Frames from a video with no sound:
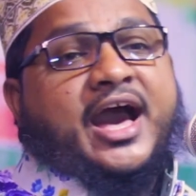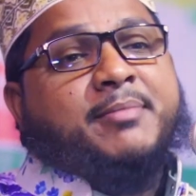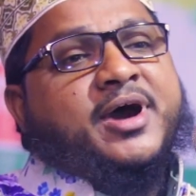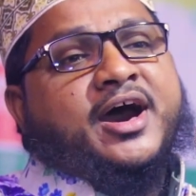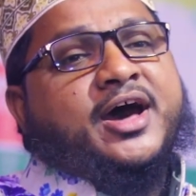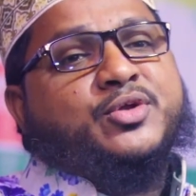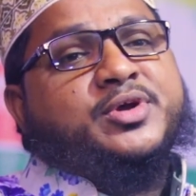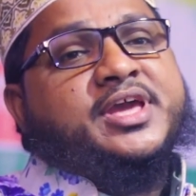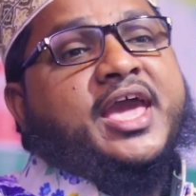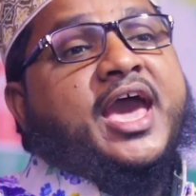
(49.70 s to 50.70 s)
আবার
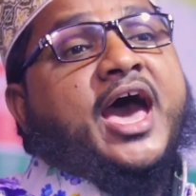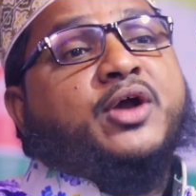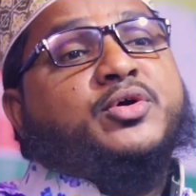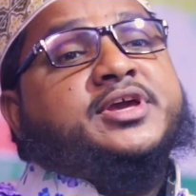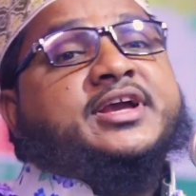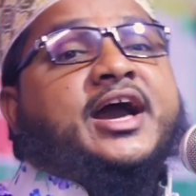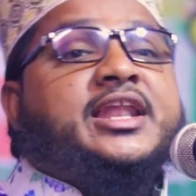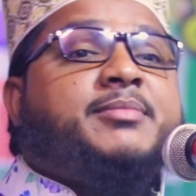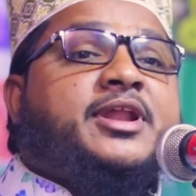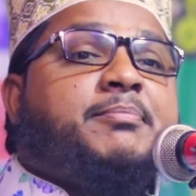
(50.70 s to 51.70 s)
ওই একই
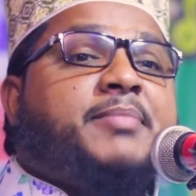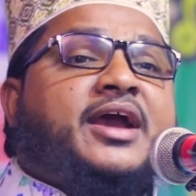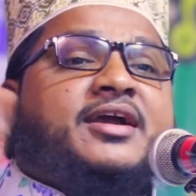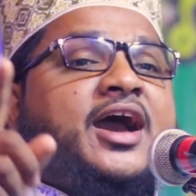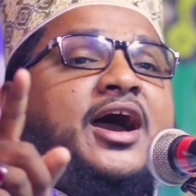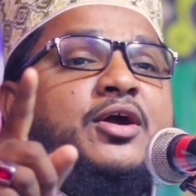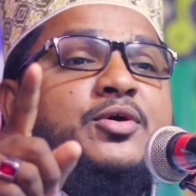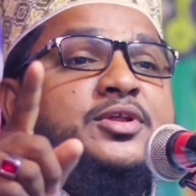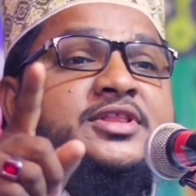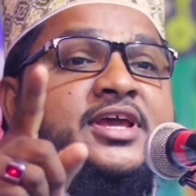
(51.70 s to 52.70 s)
কালেমার ব্যাখ্যা
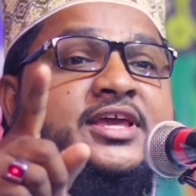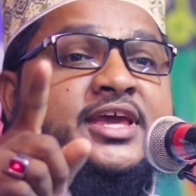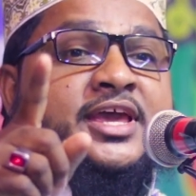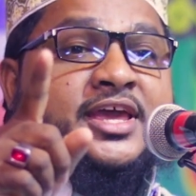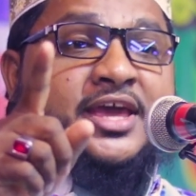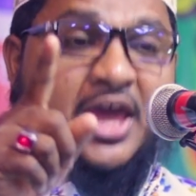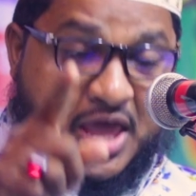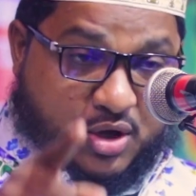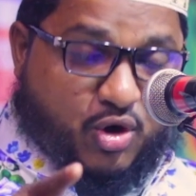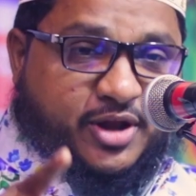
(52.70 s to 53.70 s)
করতে গিয়ে
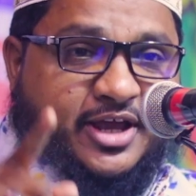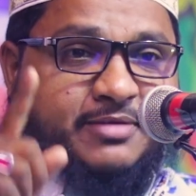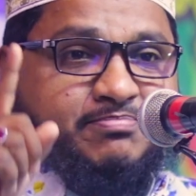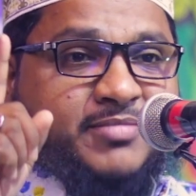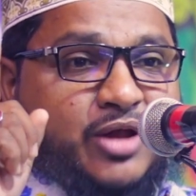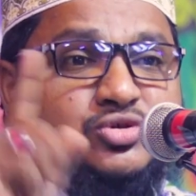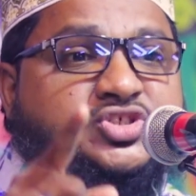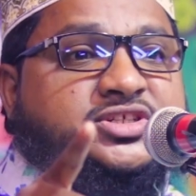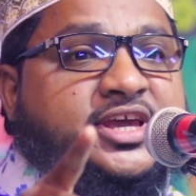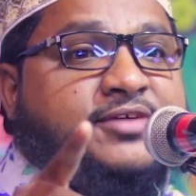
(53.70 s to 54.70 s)
অনেক
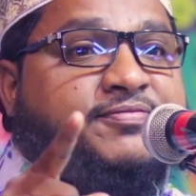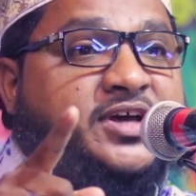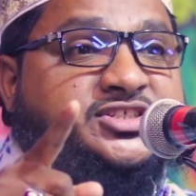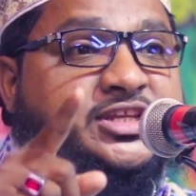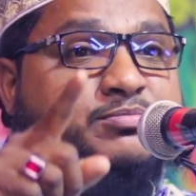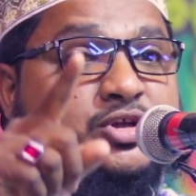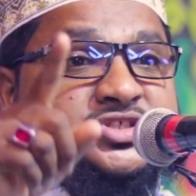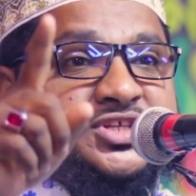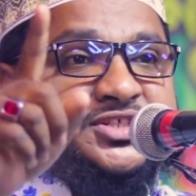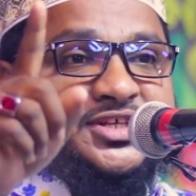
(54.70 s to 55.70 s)
মানুষকে ফাঁসির
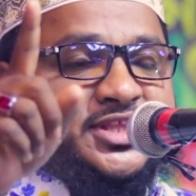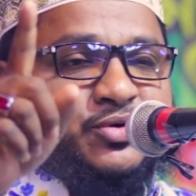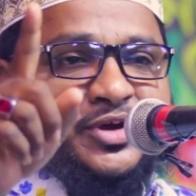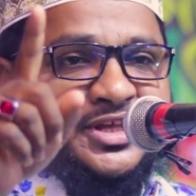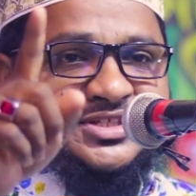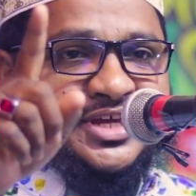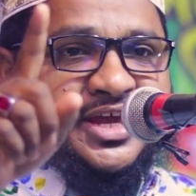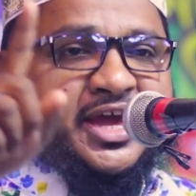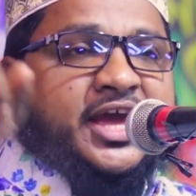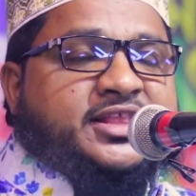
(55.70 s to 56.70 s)
মঞ্চে যেতে হয়েছে
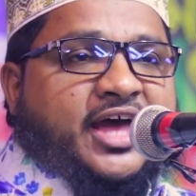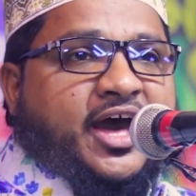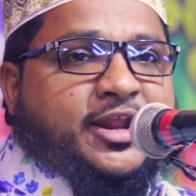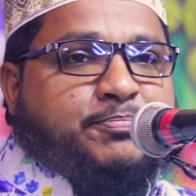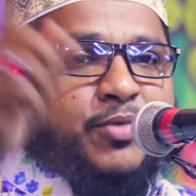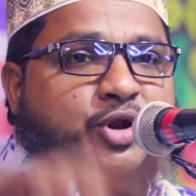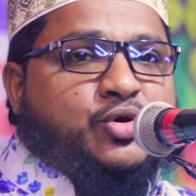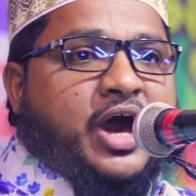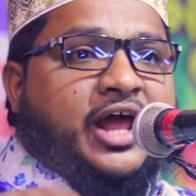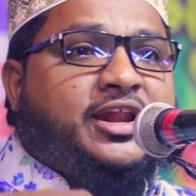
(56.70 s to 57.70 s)
তারপরও
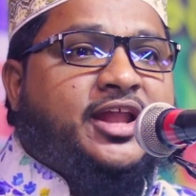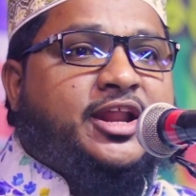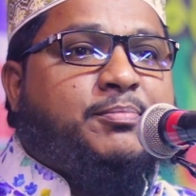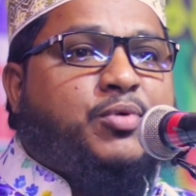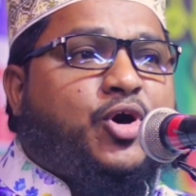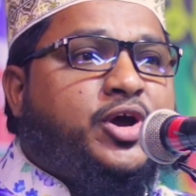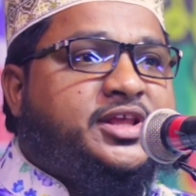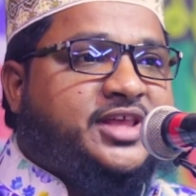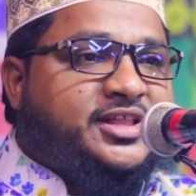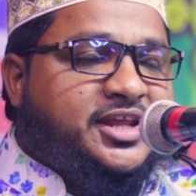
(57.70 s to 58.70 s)
আল্লাহর ভয়
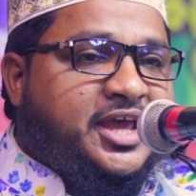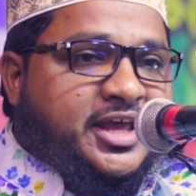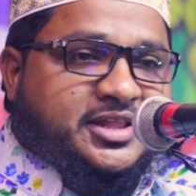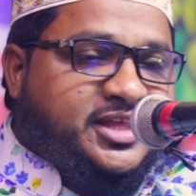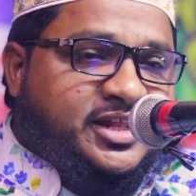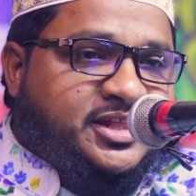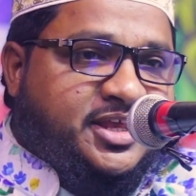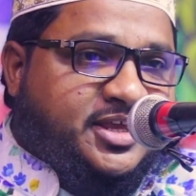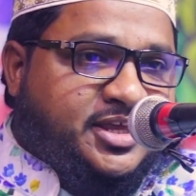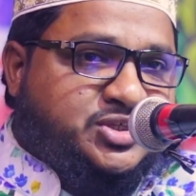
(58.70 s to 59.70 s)
তাদের দিল
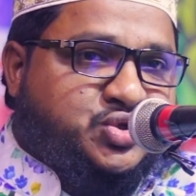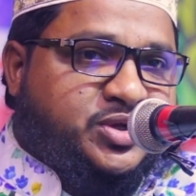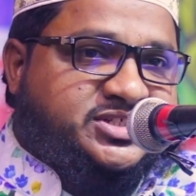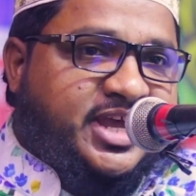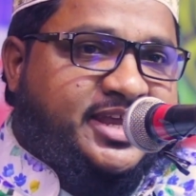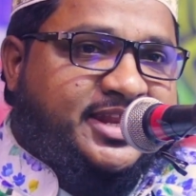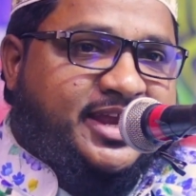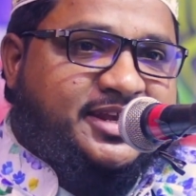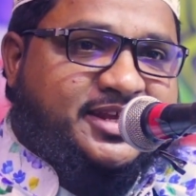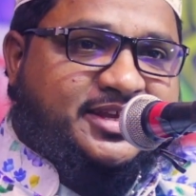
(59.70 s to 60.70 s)
থেকে সরে যায়
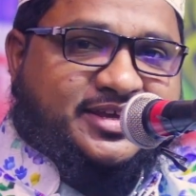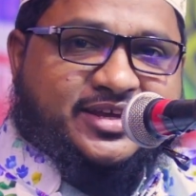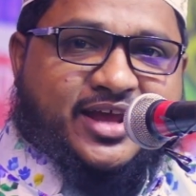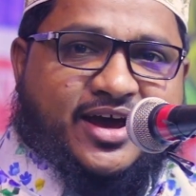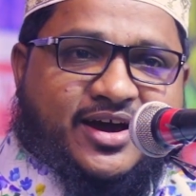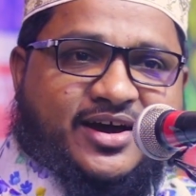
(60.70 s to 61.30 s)
নাই ঠিক কিনা